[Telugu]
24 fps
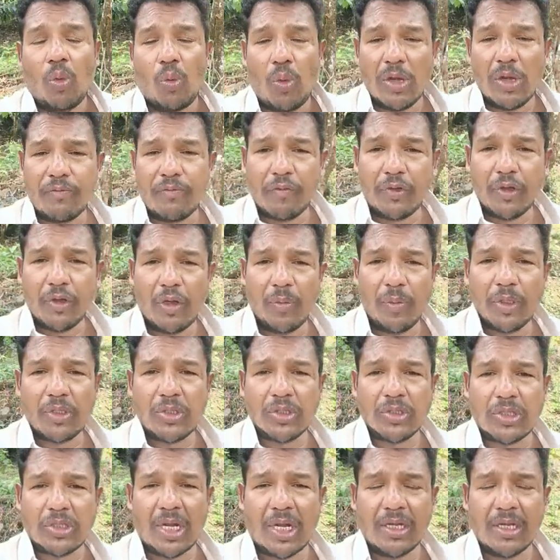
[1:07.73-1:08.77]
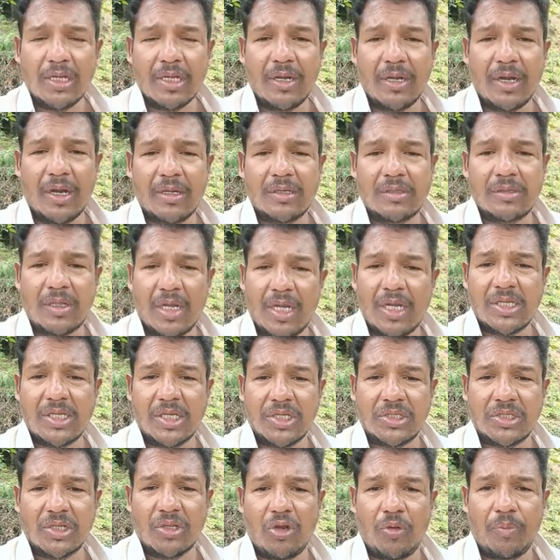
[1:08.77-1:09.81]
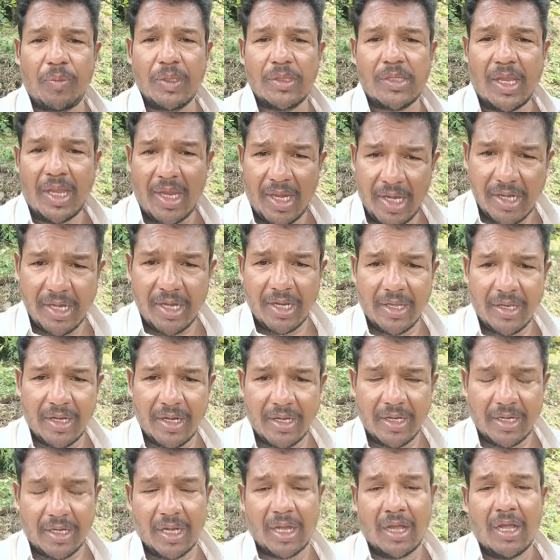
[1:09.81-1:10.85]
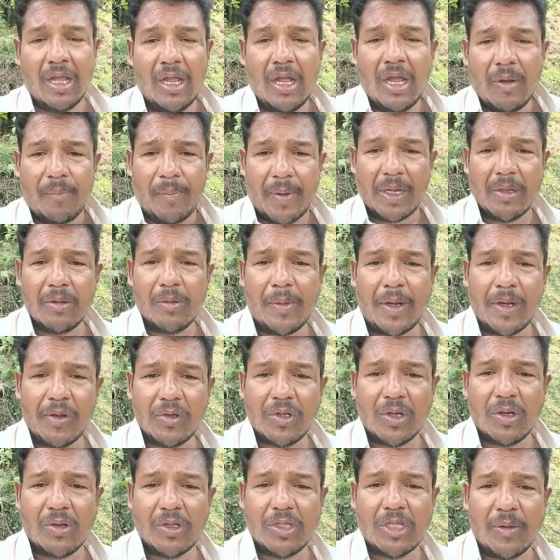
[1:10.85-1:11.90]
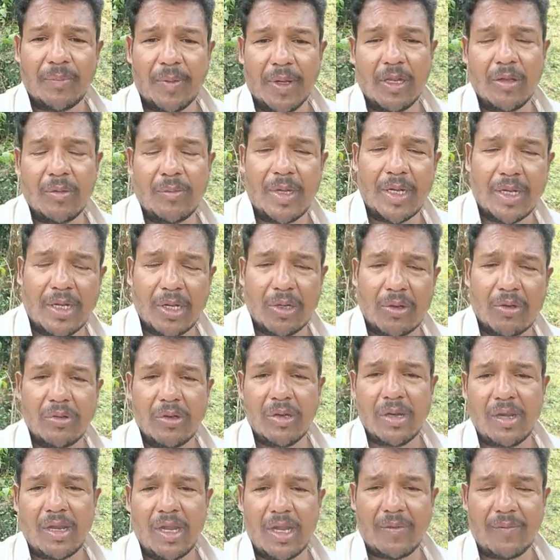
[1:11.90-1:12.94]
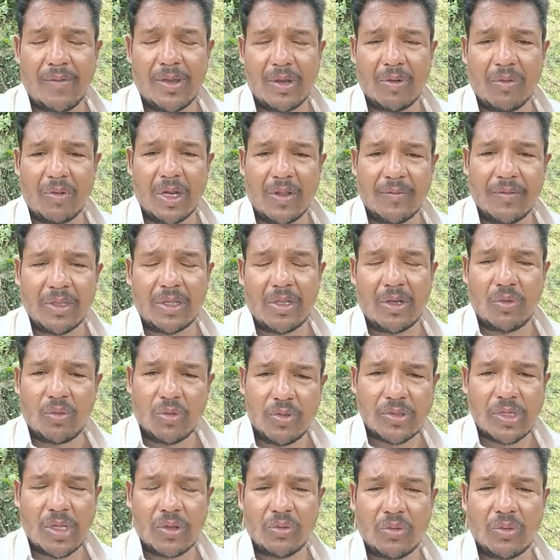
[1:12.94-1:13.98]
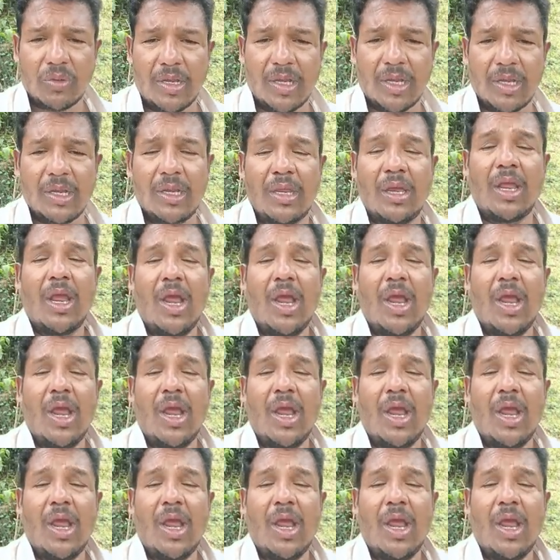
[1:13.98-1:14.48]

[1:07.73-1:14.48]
వన్ ఫిఫ్టీ రూపీస్ స్టార్టింగ్ రేట్ త్రీ సిక్స్టీ రూపీస్ ఎండింగ్ రేట్ ఇక పలగల మాట విషయాలకు వస్తే పలగల మార్కెట్లో నిన్న ఇవాళ కూడా అవేతలు కొనసాగుతున్నాయి